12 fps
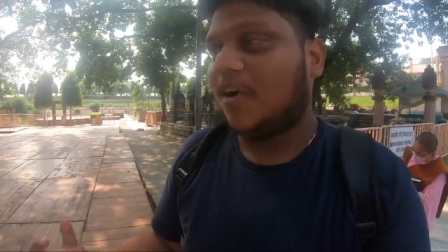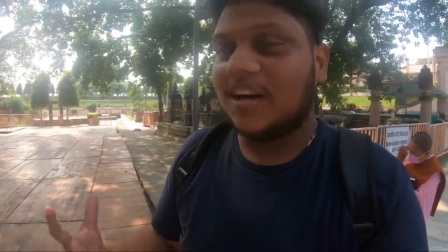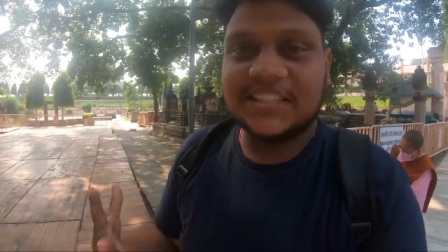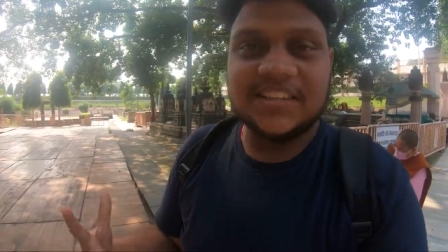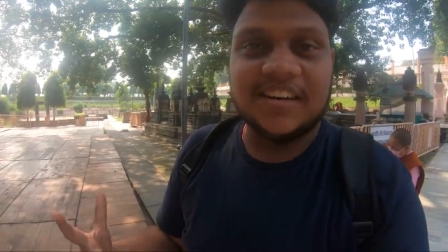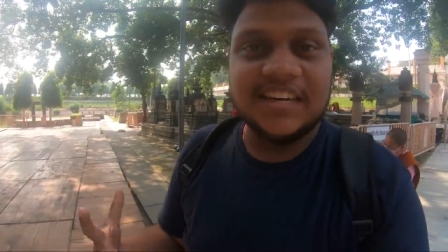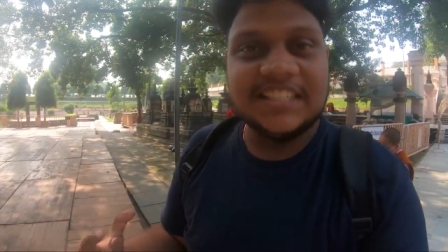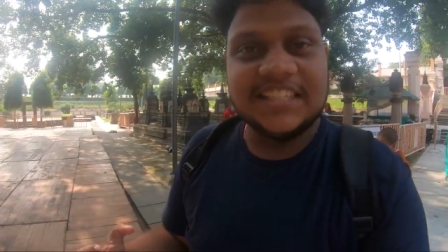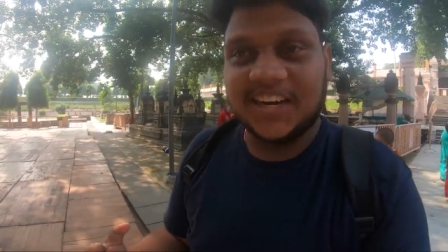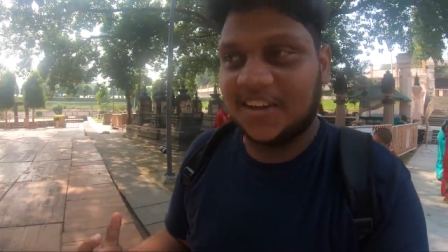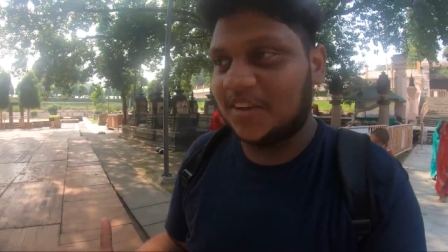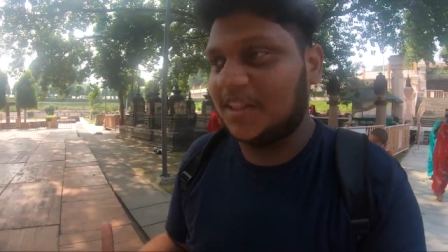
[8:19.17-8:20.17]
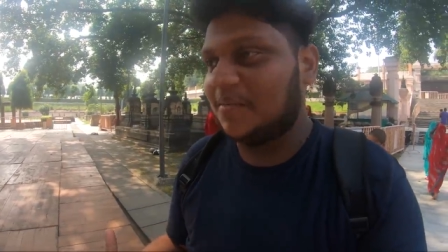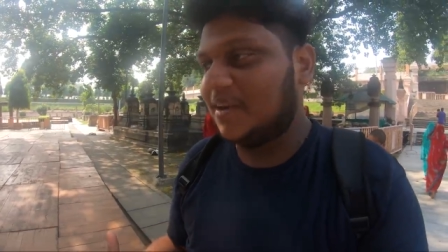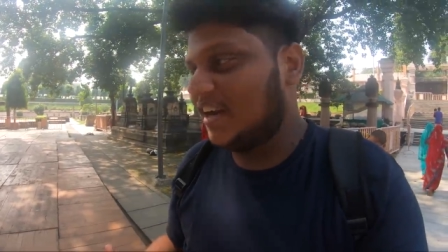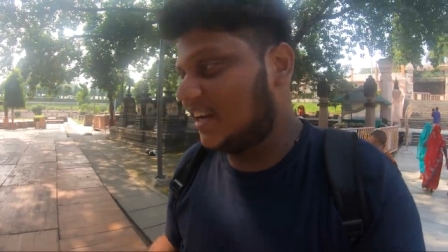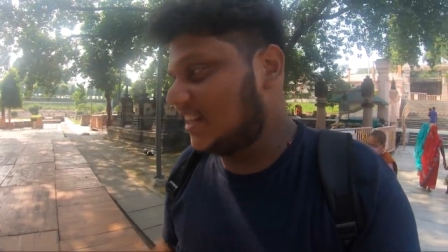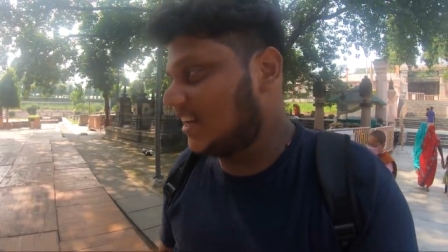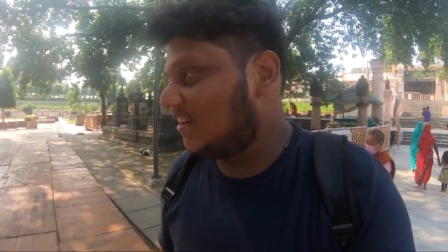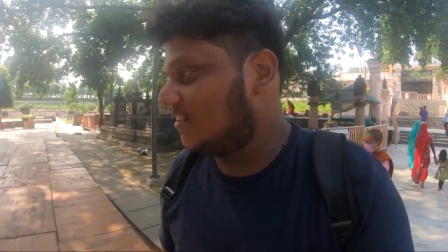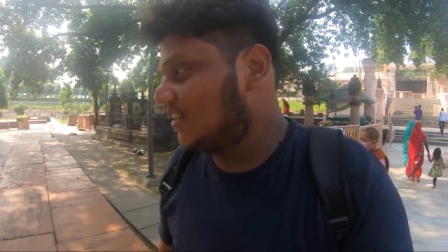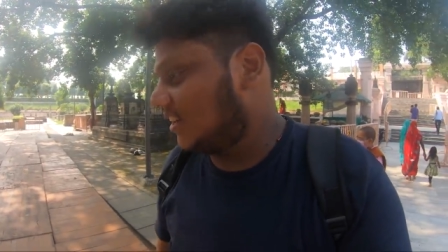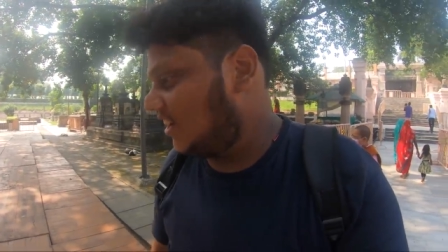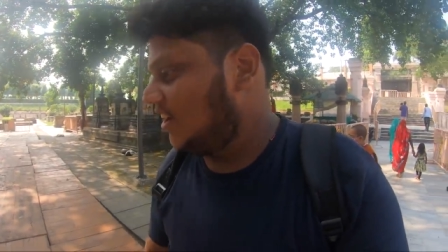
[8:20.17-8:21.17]
பாசிட்டிவ் எனர்ஜி கிடைக்கும் இந்த மாதிரி இடத்துக்குலாம்
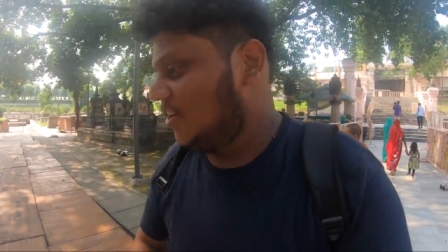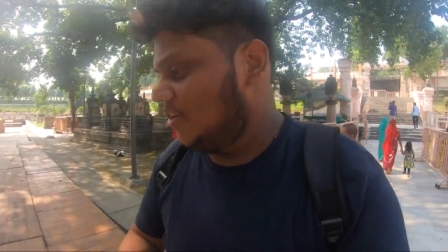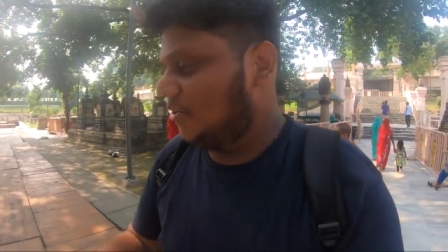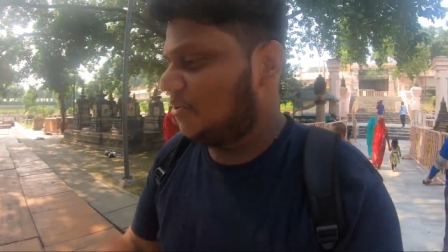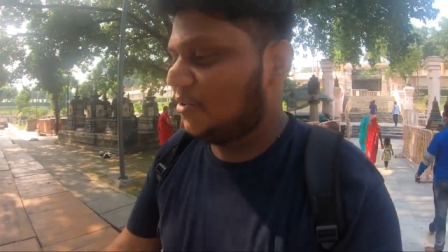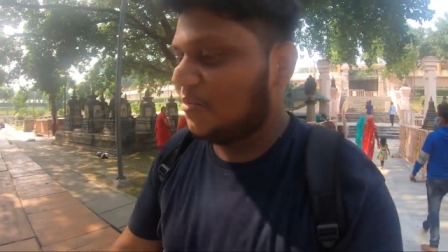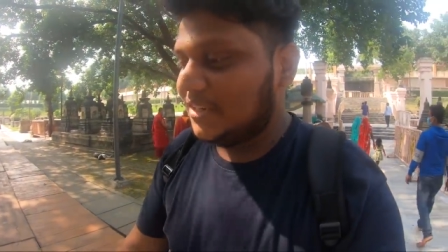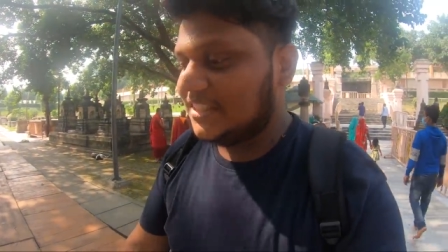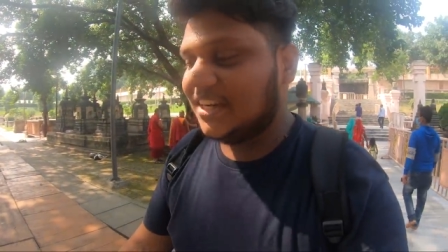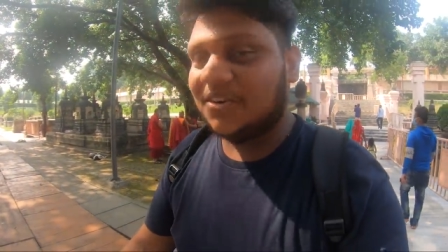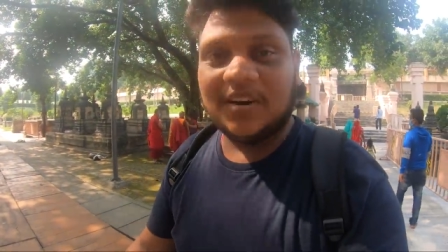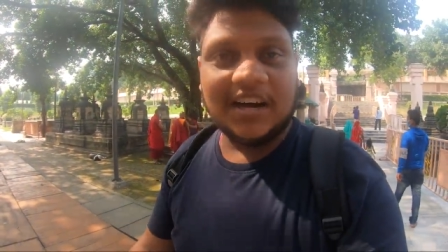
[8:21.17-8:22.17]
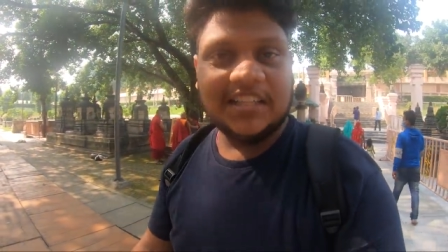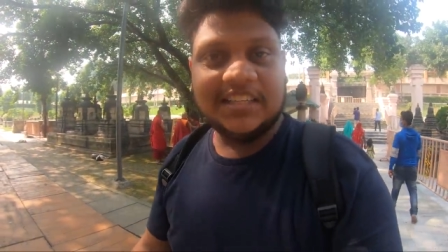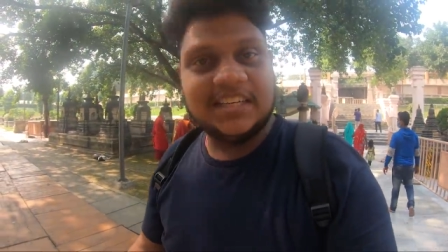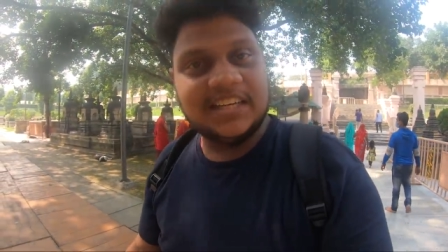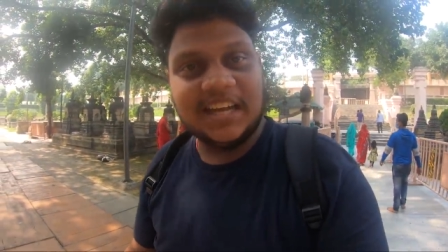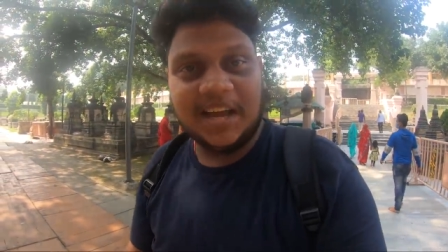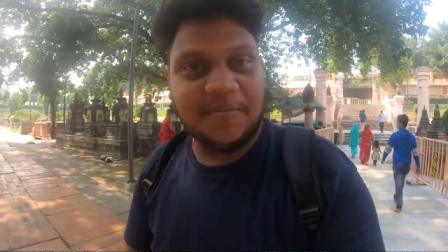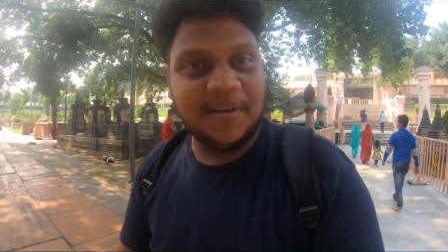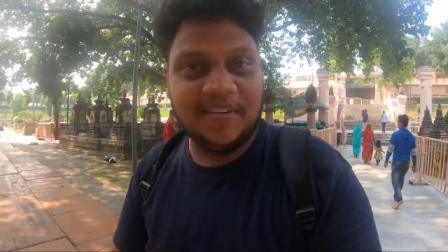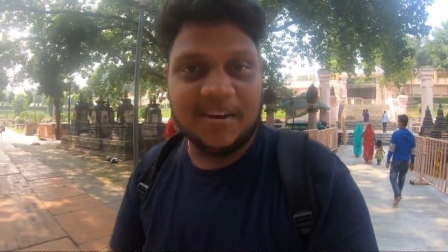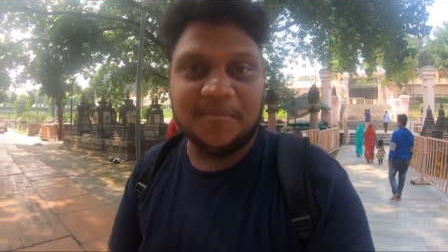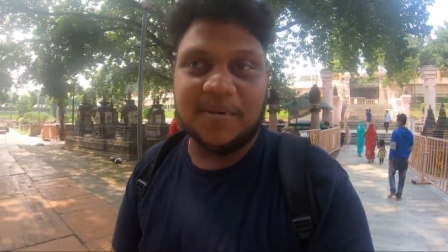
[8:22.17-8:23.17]
வந்தால் ஒரு டூ மினிட்ஸ் இங்கே உட்காந்துட்டு
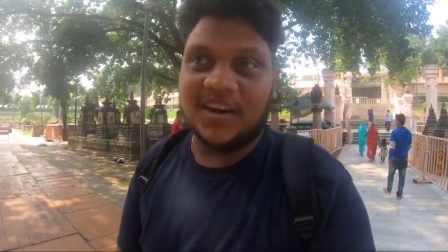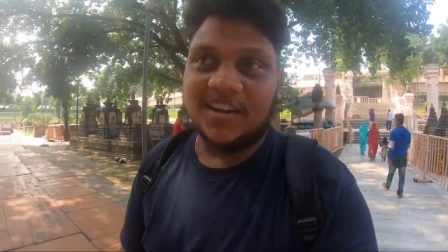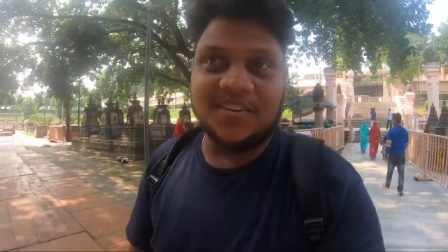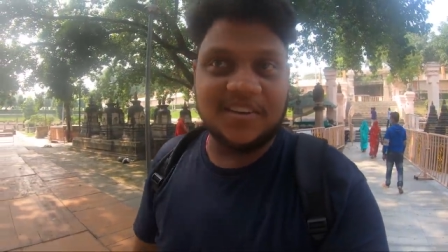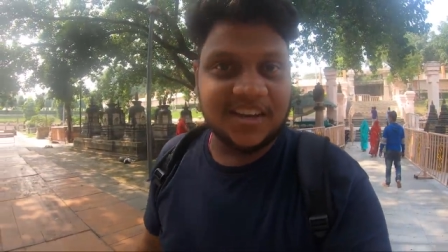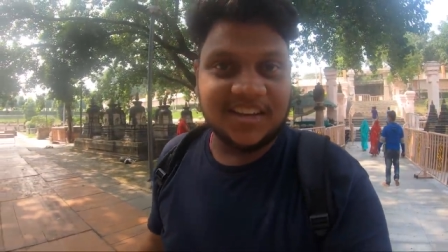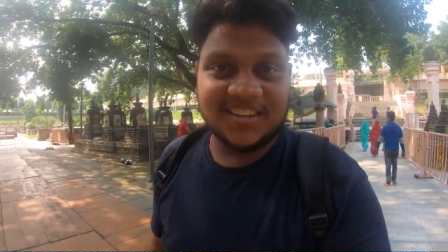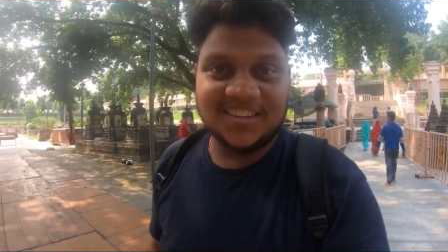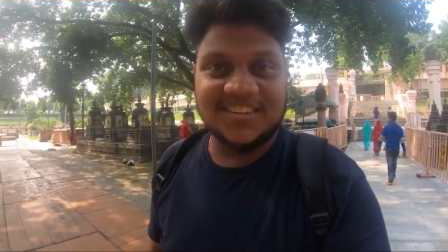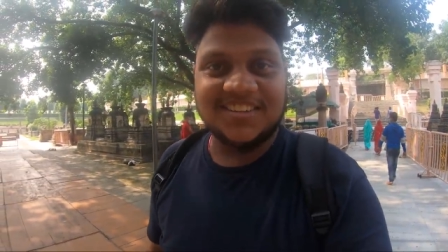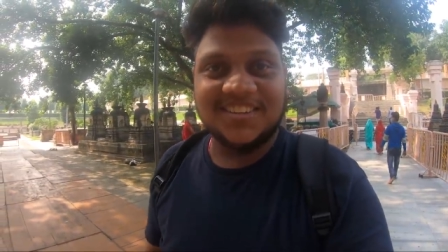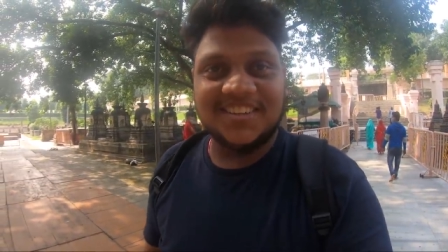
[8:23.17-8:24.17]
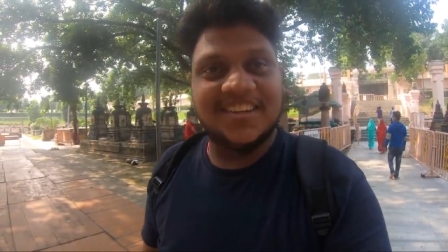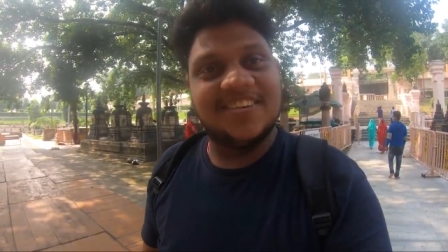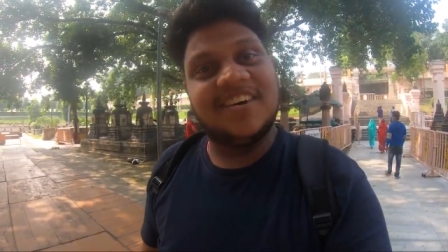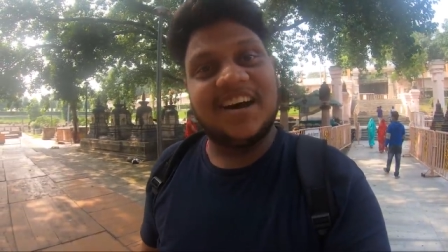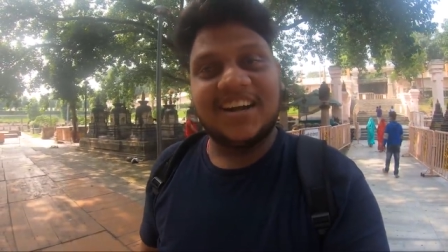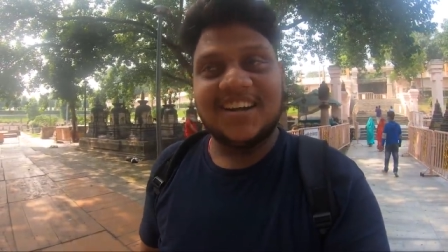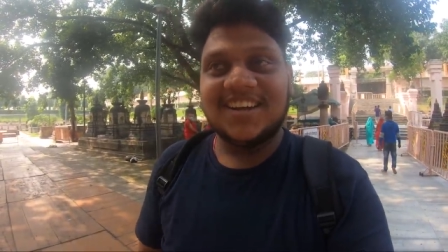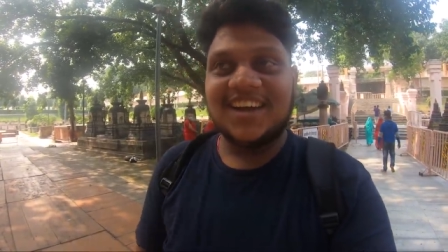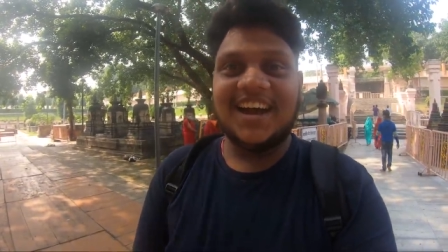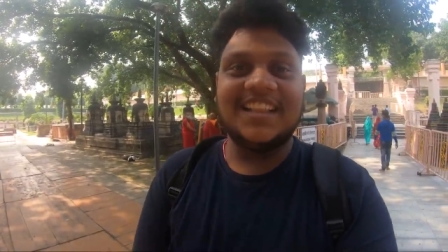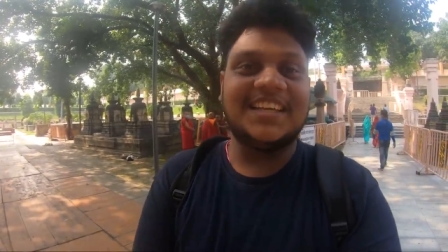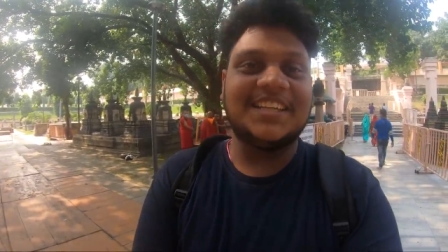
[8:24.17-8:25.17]
அப்படியே வெளில போயிடலாம் ஓகே வாங்க
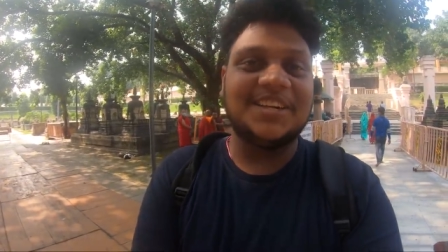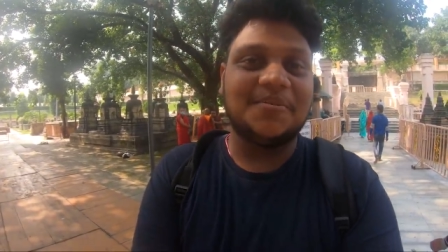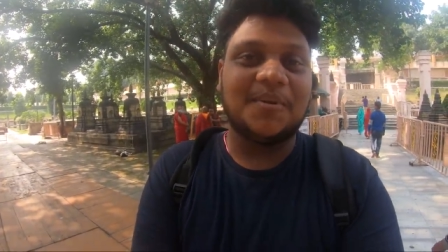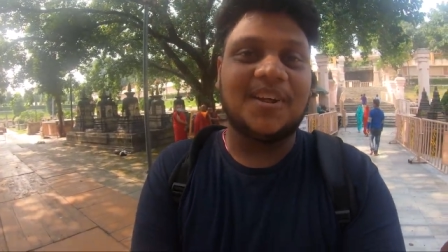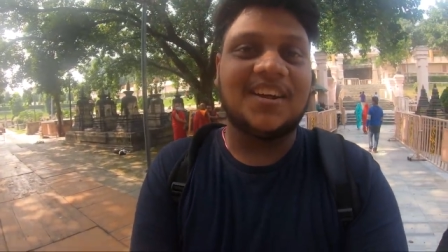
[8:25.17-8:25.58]
அடுத்த இடத்துக்கு